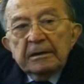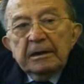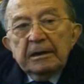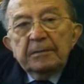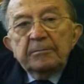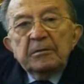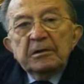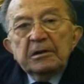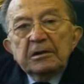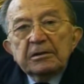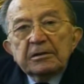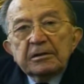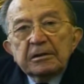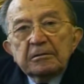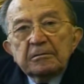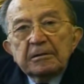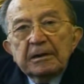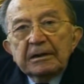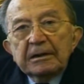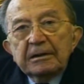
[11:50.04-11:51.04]
e mi
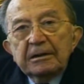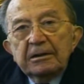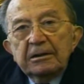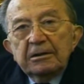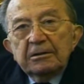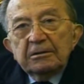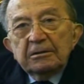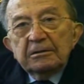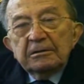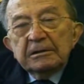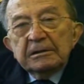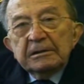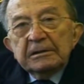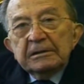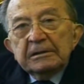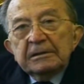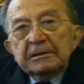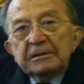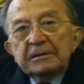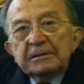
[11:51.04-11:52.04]
disse guarda io
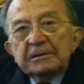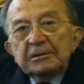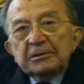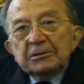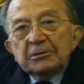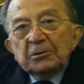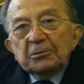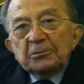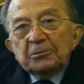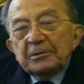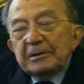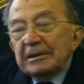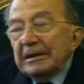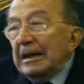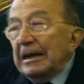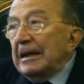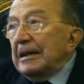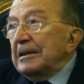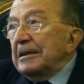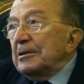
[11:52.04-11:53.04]
sono un
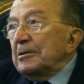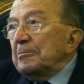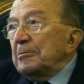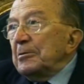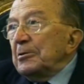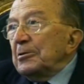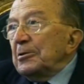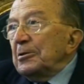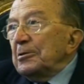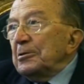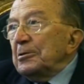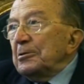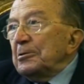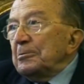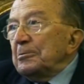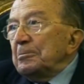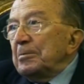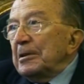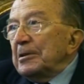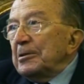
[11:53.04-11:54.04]
cane e ho bisogno di
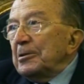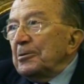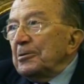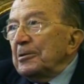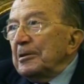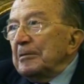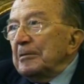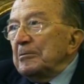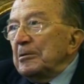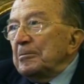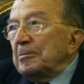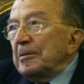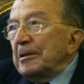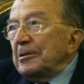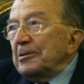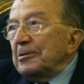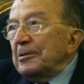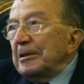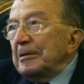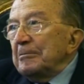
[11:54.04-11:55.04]
un padrone, il mio
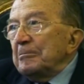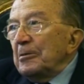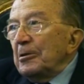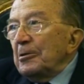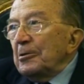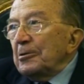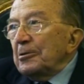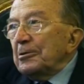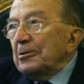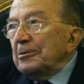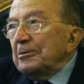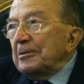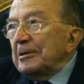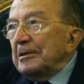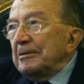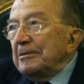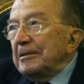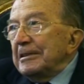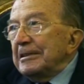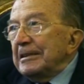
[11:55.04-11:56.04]
padrone è morto, vuoi
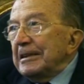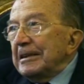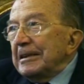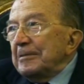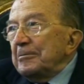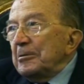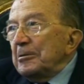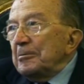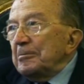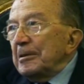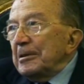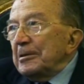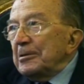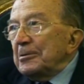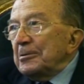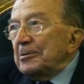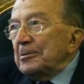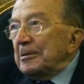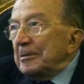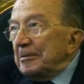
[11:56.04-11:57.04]
diventare il mio
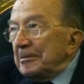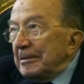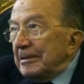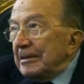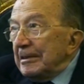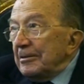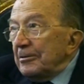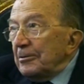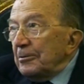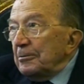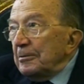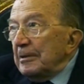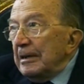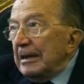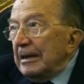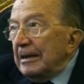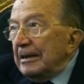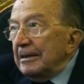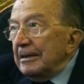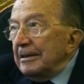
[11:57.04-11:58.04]
padrone,
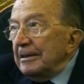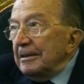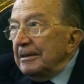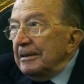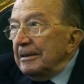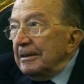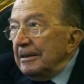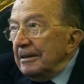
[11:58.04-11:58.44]
testuale.